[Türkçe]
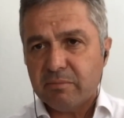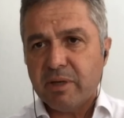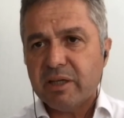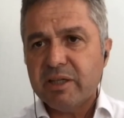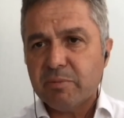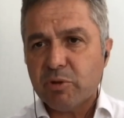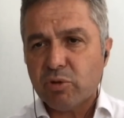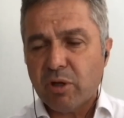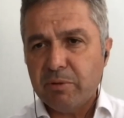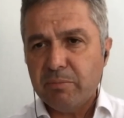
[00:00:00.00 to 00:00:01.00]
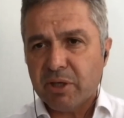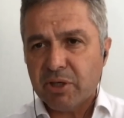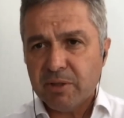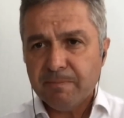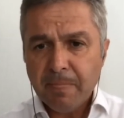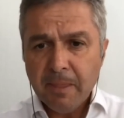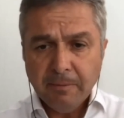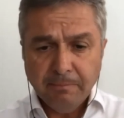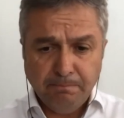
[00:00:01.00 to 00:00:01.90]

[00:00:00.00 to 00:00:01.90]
bir mekanizma sunabilmek için